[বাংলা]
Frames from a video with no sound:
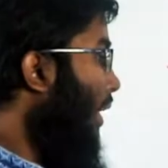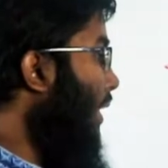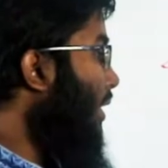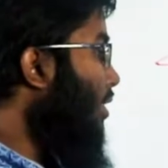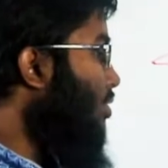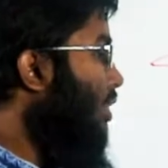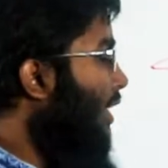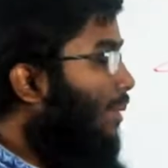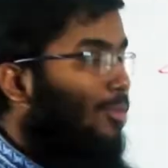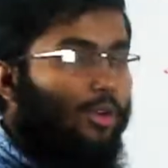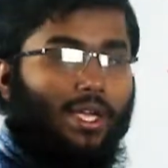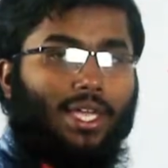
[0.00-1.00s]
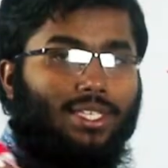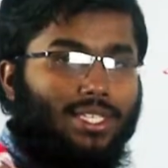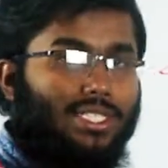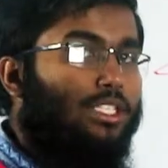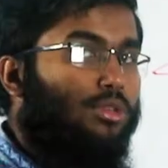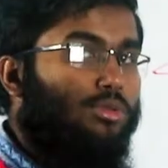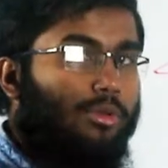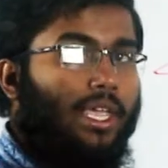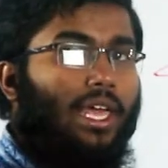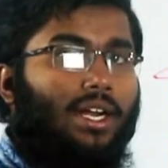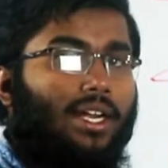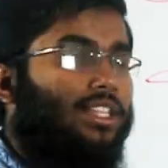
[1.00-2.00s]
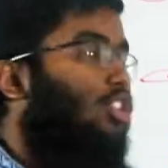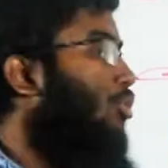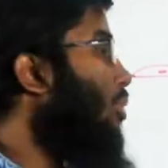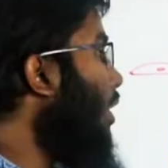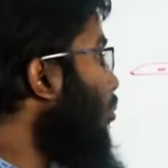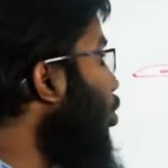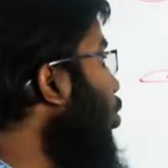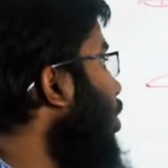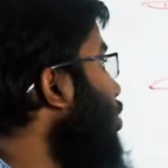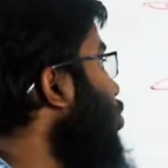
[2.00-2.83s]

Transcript: এখানে হচ্ছে হিমো এই জিনিসটা সবসময় খেয়াল রাখতে হবে ভুল করা